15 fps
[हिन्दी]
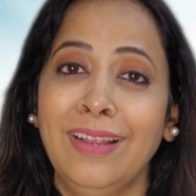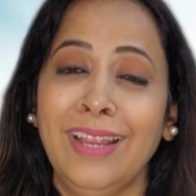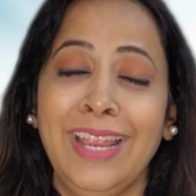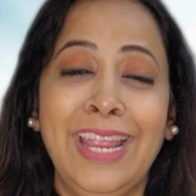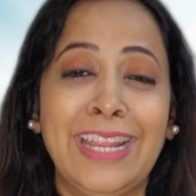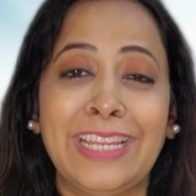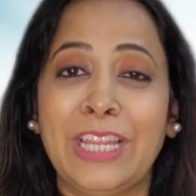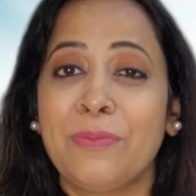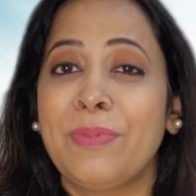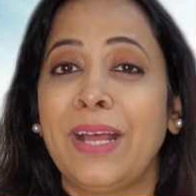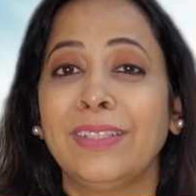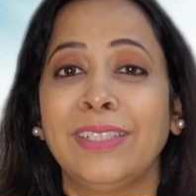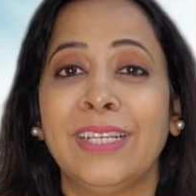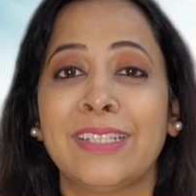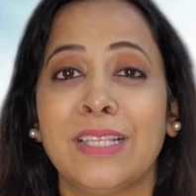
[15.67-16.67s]
एक के
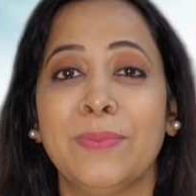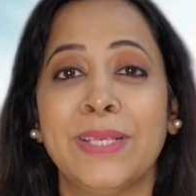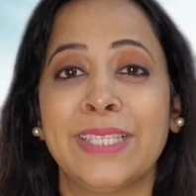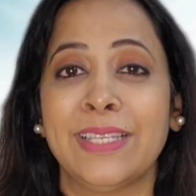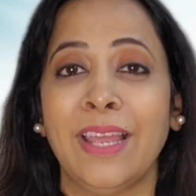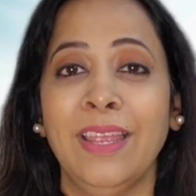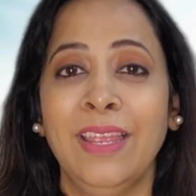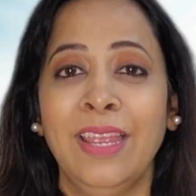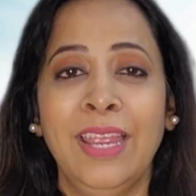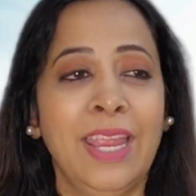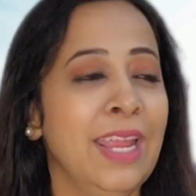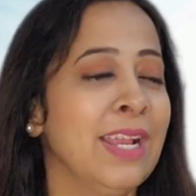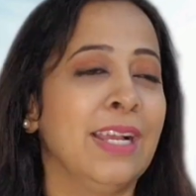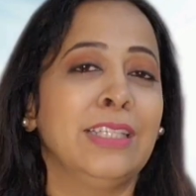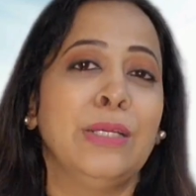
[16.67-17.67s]
बाद एक समस्याएं
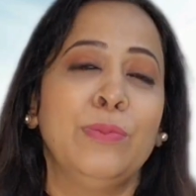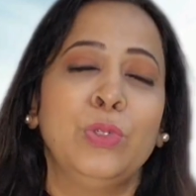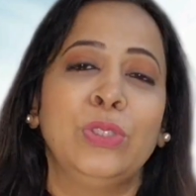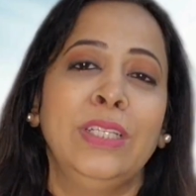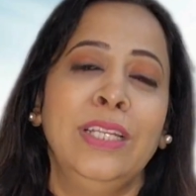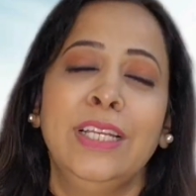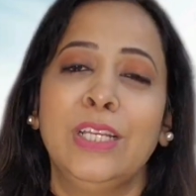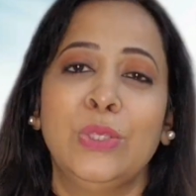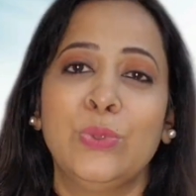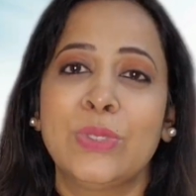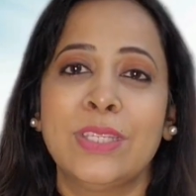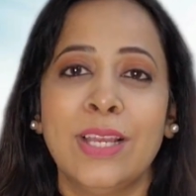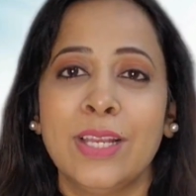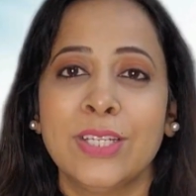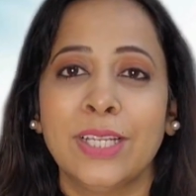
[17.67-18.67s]
एक खत्म होती नहीं कि
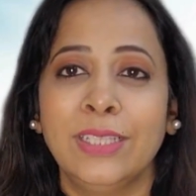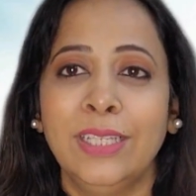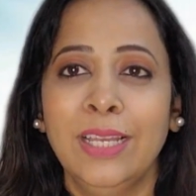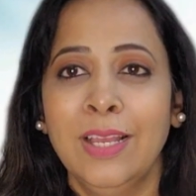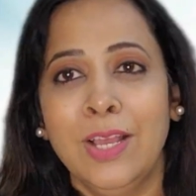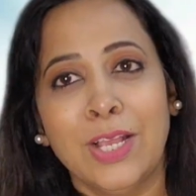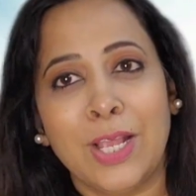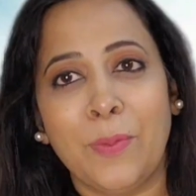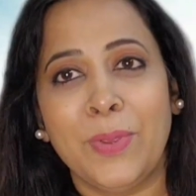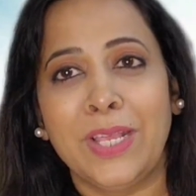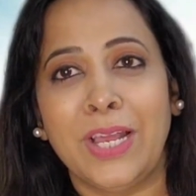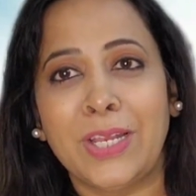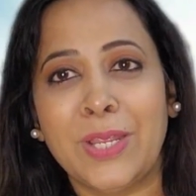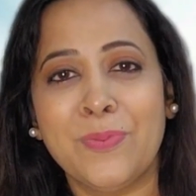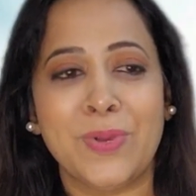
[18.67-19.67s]
दूसरी आ जाती कभी
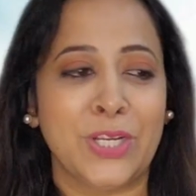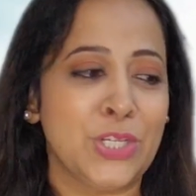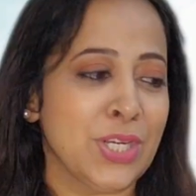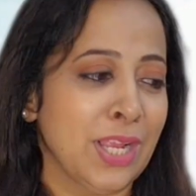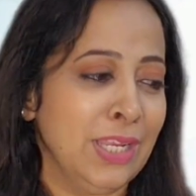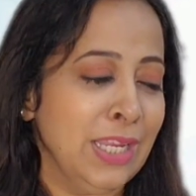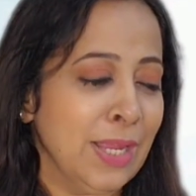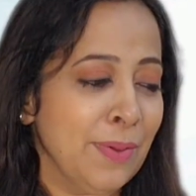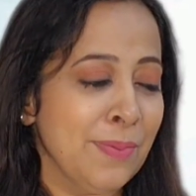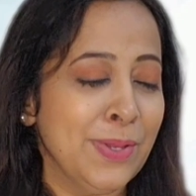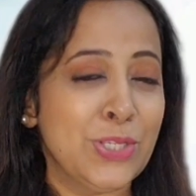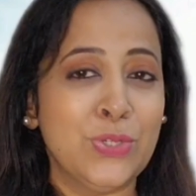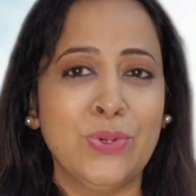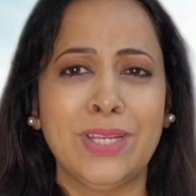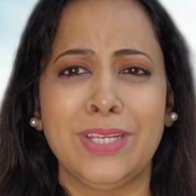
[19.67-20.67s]
घर की परेशानी कभी
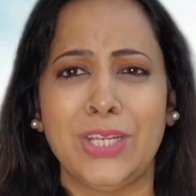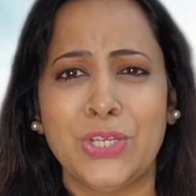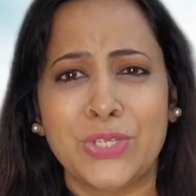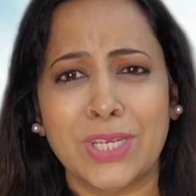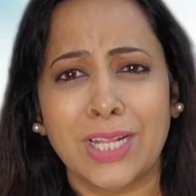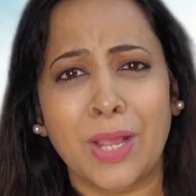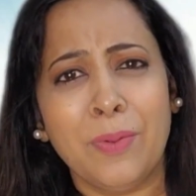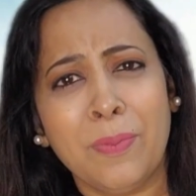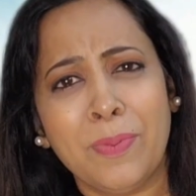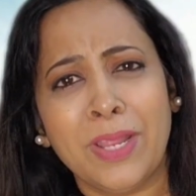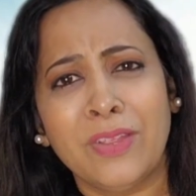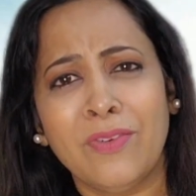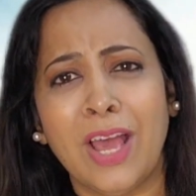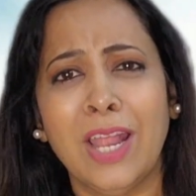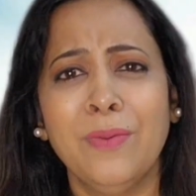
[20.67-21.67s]
बच्चों की टेंशन कभी
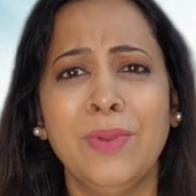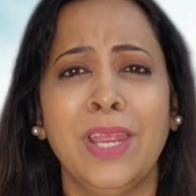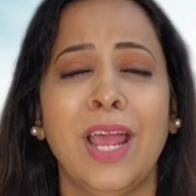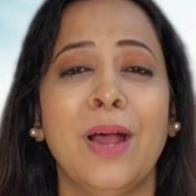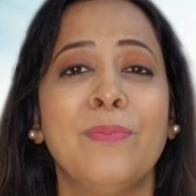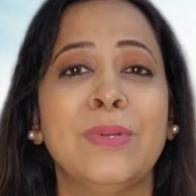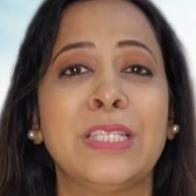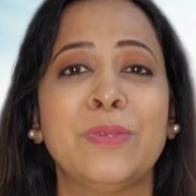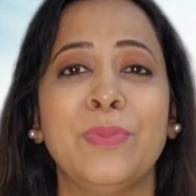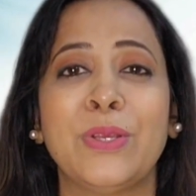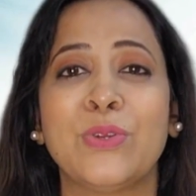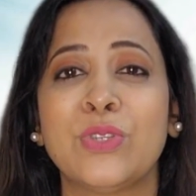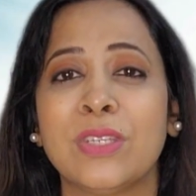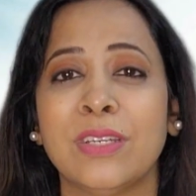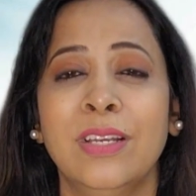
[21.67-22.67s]
परिवार में आपस में
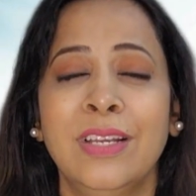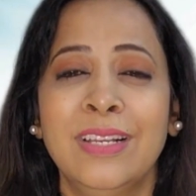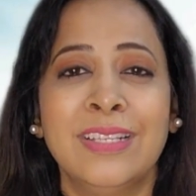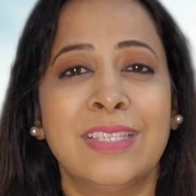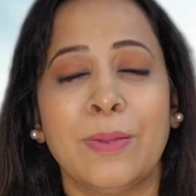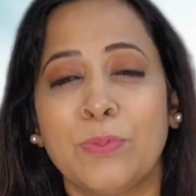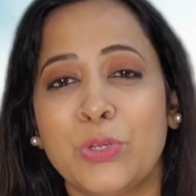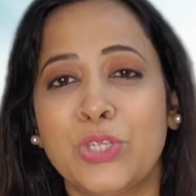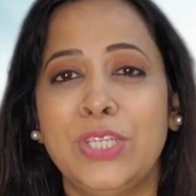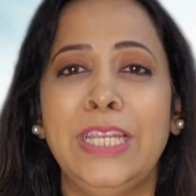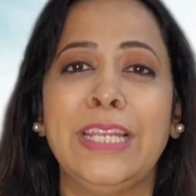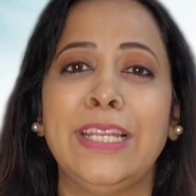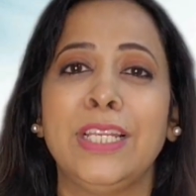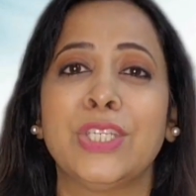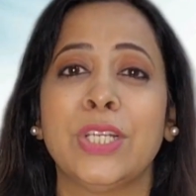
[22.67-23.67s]
कुछ सब कुछ
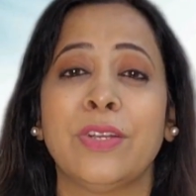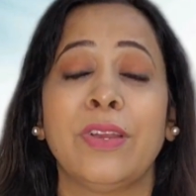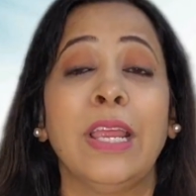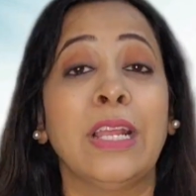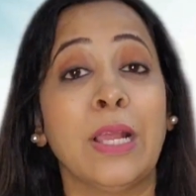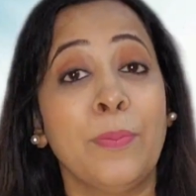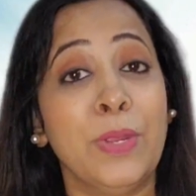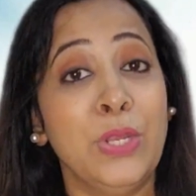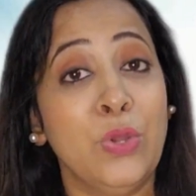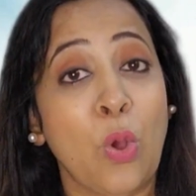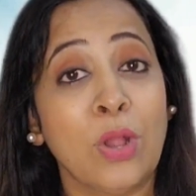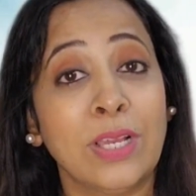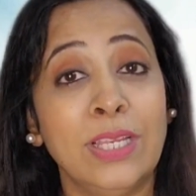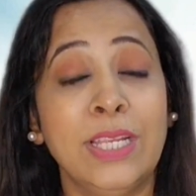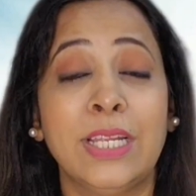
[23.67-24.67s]
ठीक नहीं चल रहा है कभी
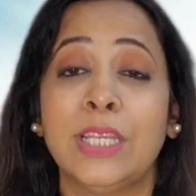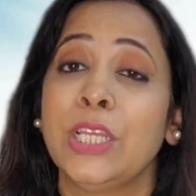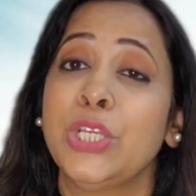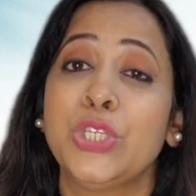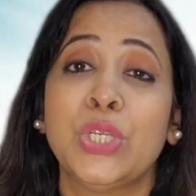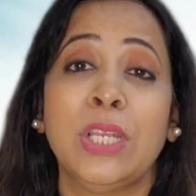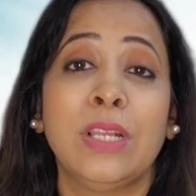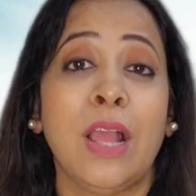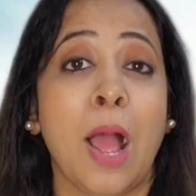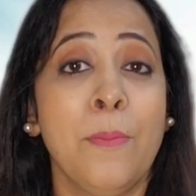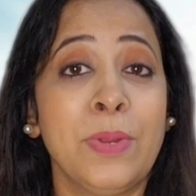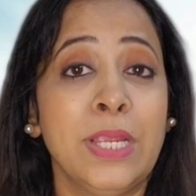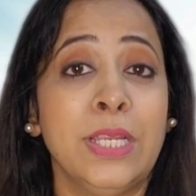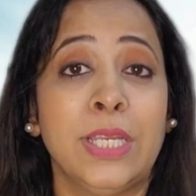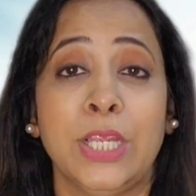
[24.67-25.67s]
नौकरी की टेंशन
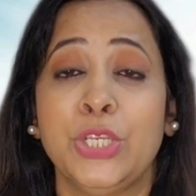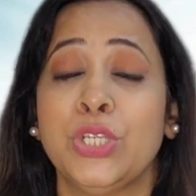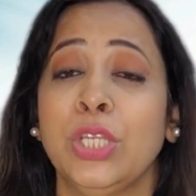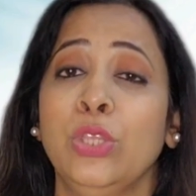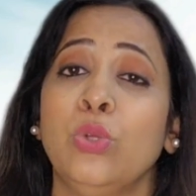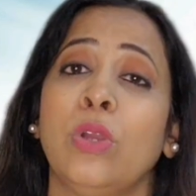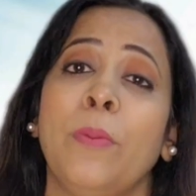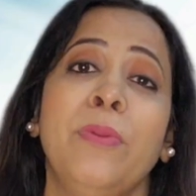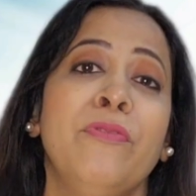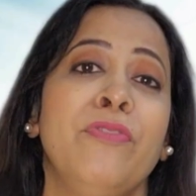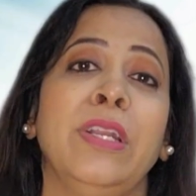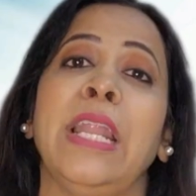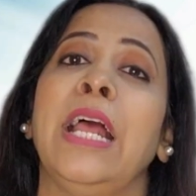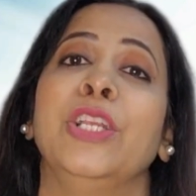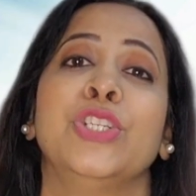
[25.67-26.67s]
काम की टेंशन तो कभी
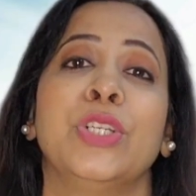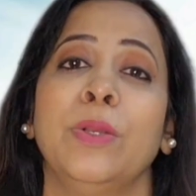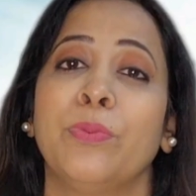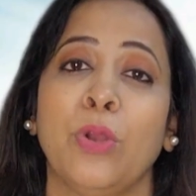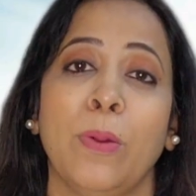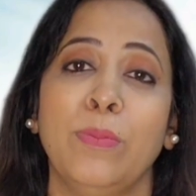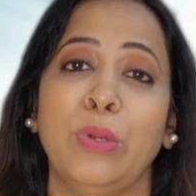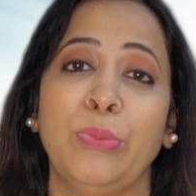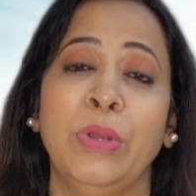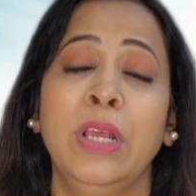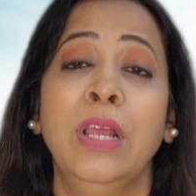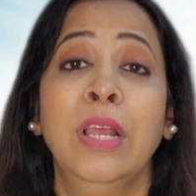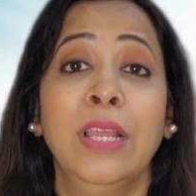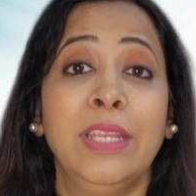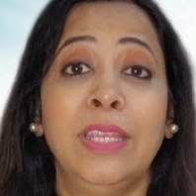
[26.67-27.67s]
फाइनेंशियल प्रॉब्लम
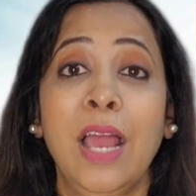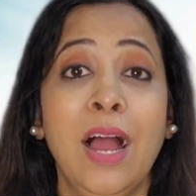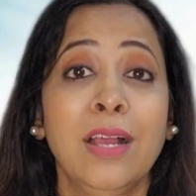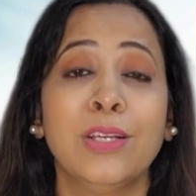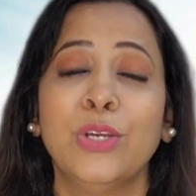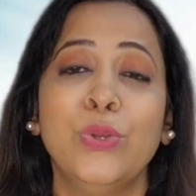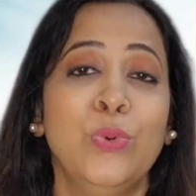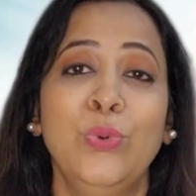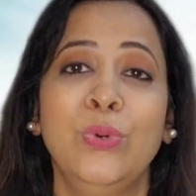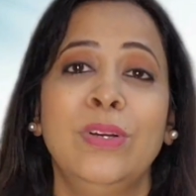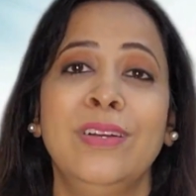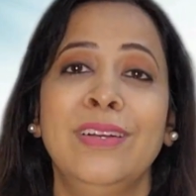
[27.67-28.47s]
क्या करूँ